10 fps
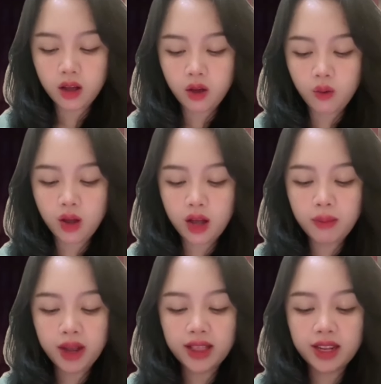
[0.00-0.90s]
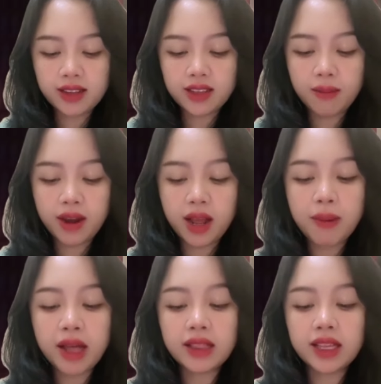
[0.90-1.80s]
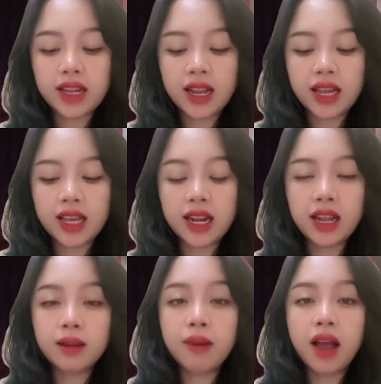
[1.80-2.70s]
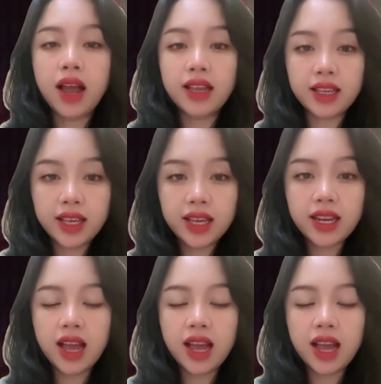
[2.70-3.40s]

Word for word: Wah, makin tidak sabar ya menanti kelahiran bayi